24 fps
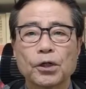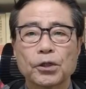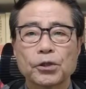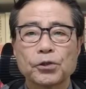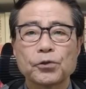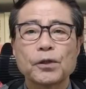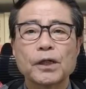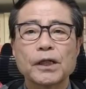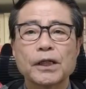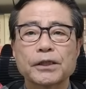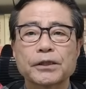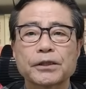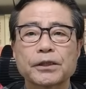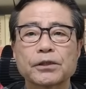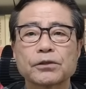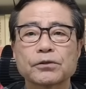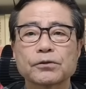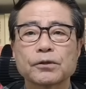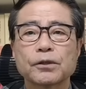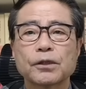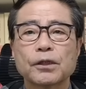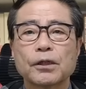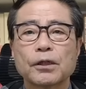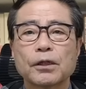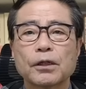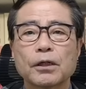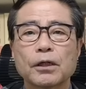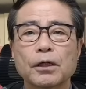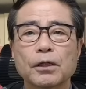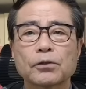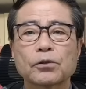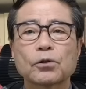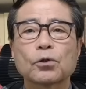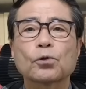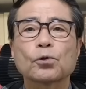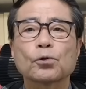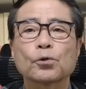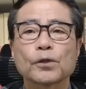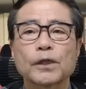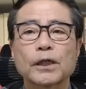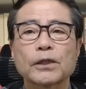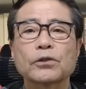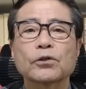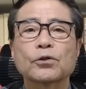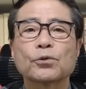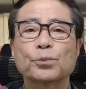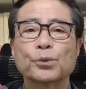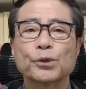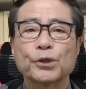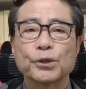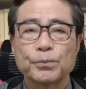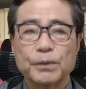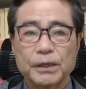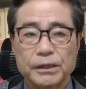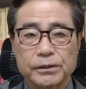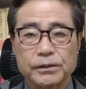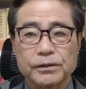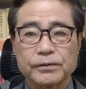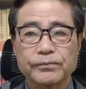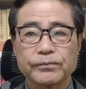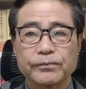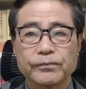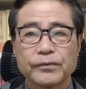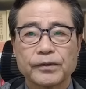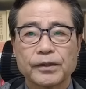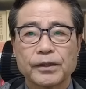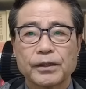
言われているところだと思います。